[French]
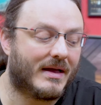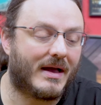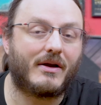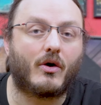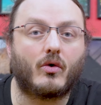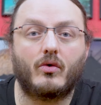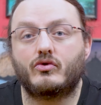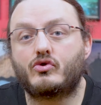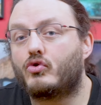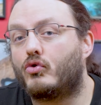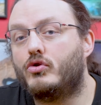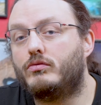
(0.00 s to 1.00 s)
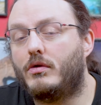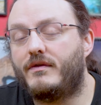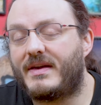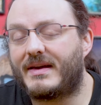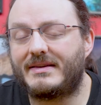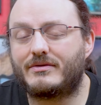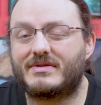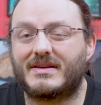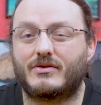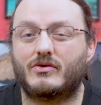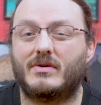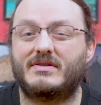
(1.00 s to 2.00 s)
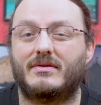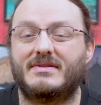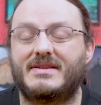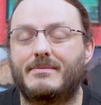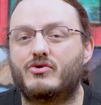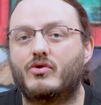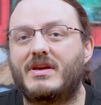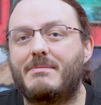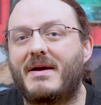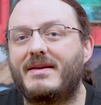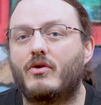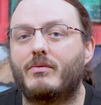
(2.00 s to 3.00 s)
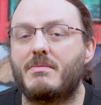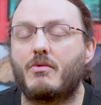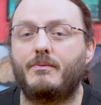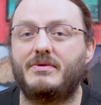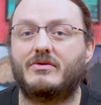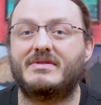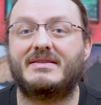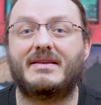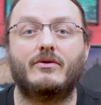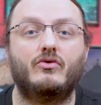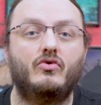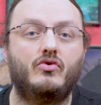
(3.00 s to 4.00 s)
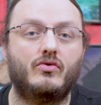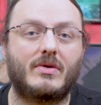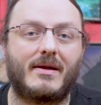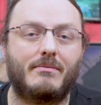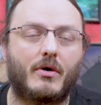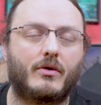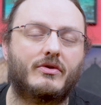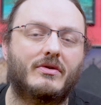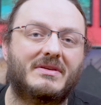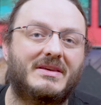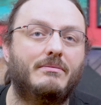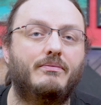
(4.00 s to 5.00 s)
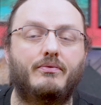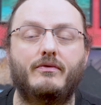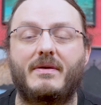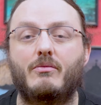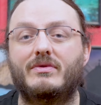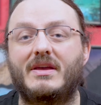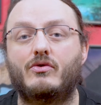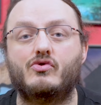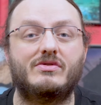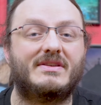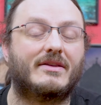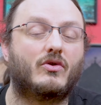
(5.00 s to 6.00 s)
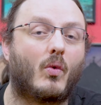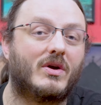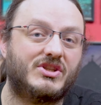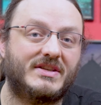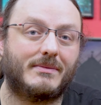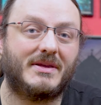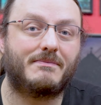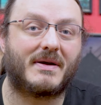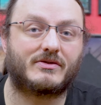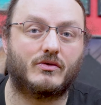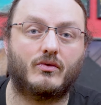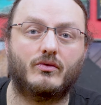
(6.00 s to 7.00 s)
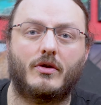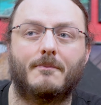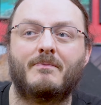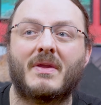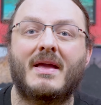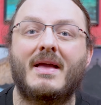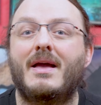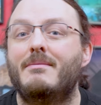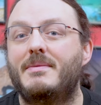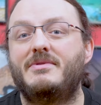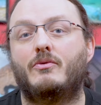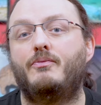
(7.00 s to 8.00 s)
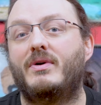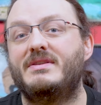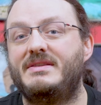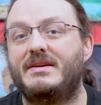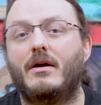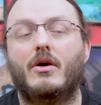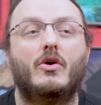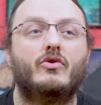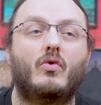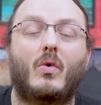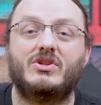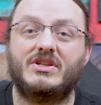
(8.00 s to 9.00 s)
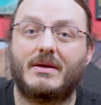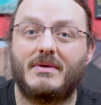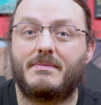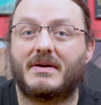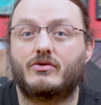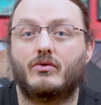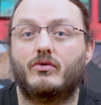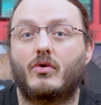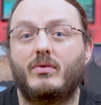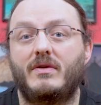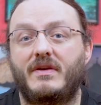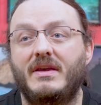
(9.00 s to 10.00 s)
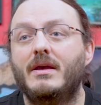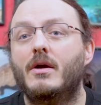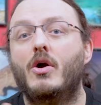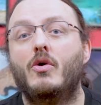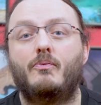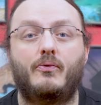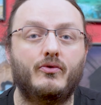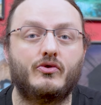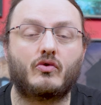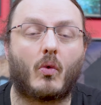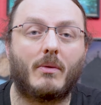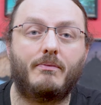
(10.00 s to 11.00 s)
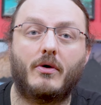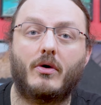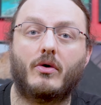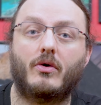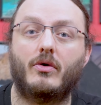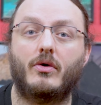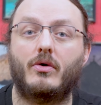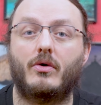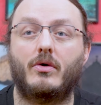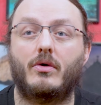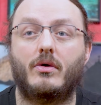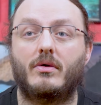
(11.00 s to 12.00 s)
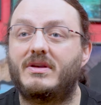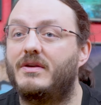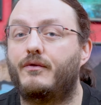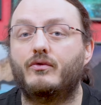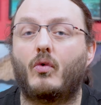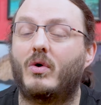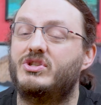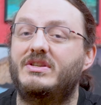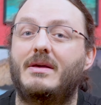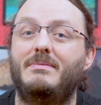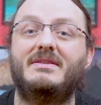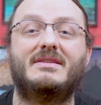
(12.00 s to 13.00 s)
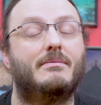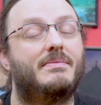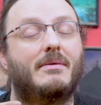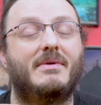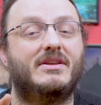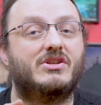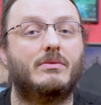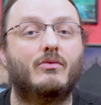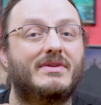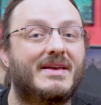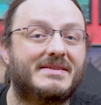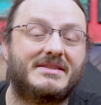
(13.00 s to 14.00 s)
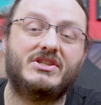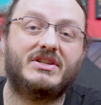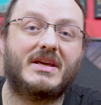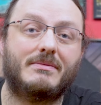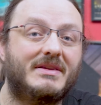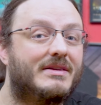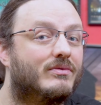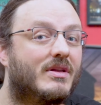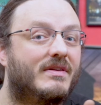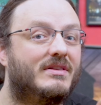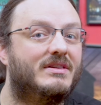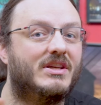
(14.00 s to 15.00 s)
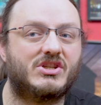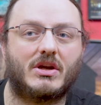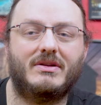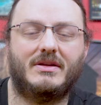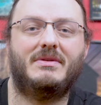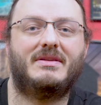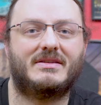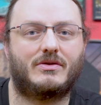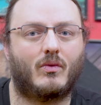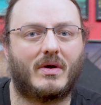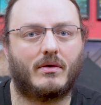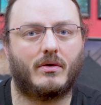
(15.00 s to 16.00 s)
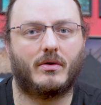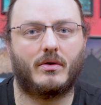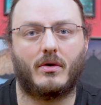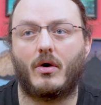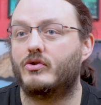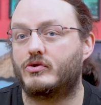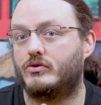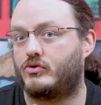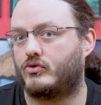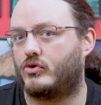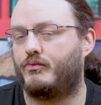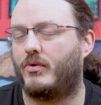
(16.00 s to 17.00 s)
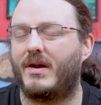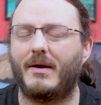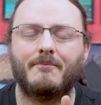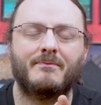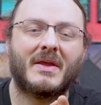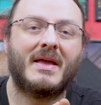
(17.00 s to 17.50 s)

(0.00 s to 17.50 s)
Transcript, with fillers: Alors sur le WRX 560, ça ne me choquait pas énormément puisque c'est un dual band qui ne pouvait monter que jusqu'à 3 gigabits par seconde. Même si on pourrait se dire 3 gigabits par seconde en Wi-Fi, plus trois ports euh, qui font 3 gigabits, ça me permet déjà de monter à 6 gigabits. On avait déjà une limitation euh, sur ce point-là.